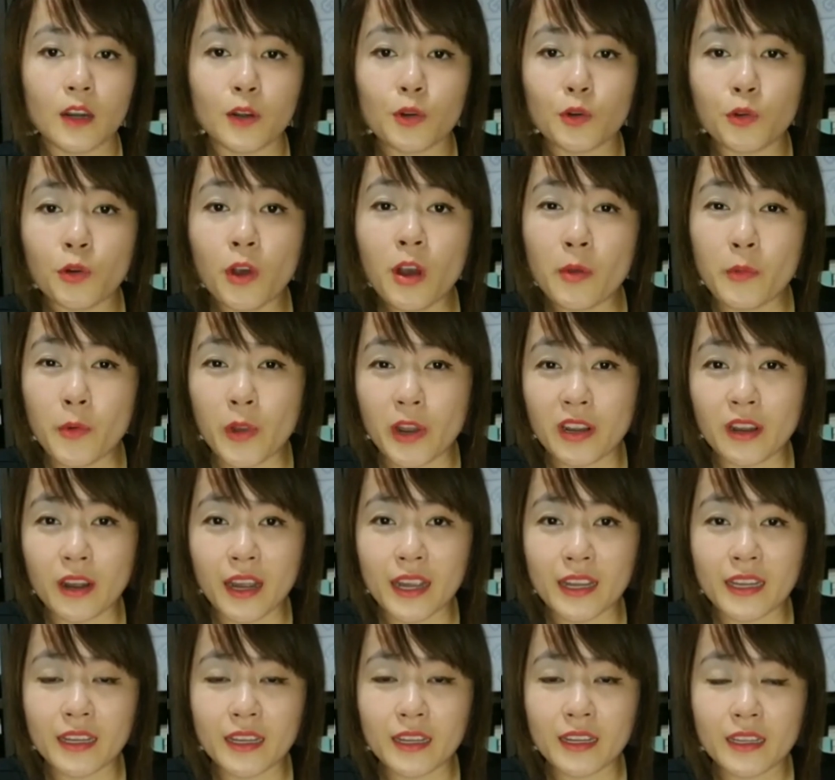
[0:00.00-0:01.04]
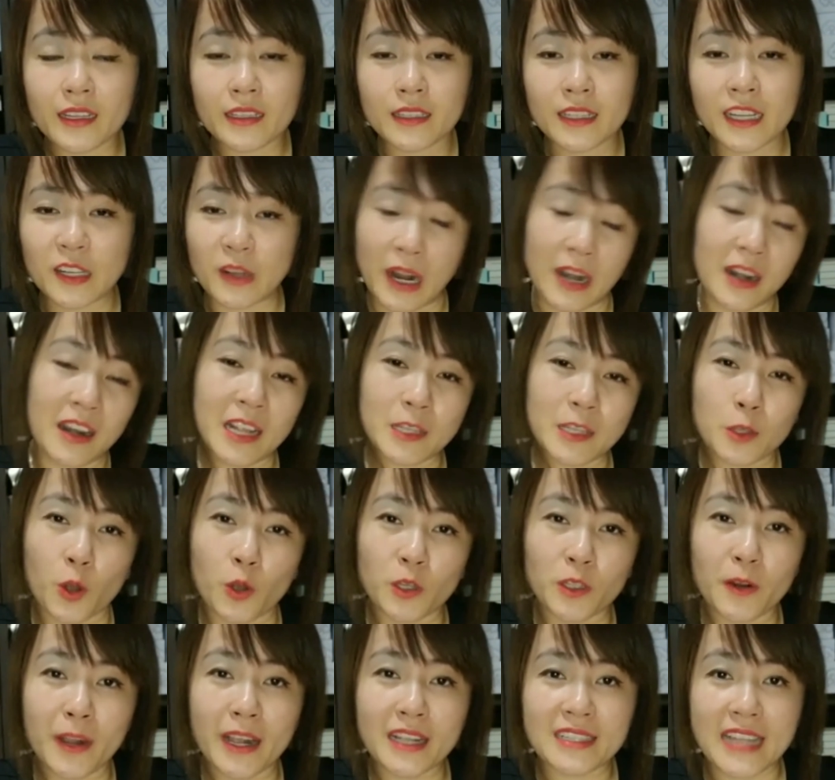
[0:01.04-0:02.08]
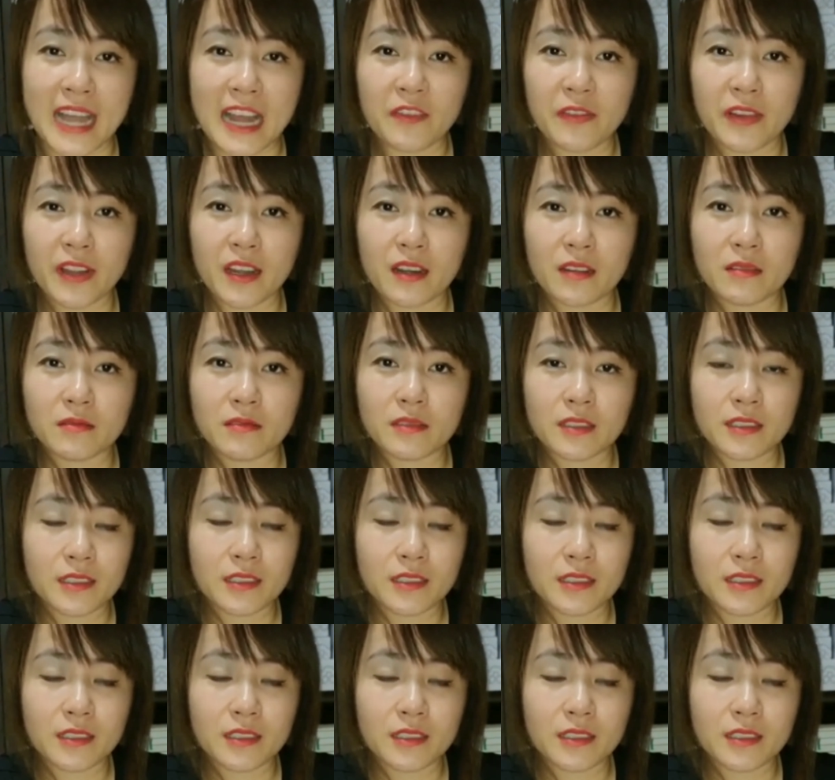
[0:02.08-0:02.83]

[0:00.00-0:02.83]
đúng không mọi người thỉnh thoảng lại tối lại sáng phải không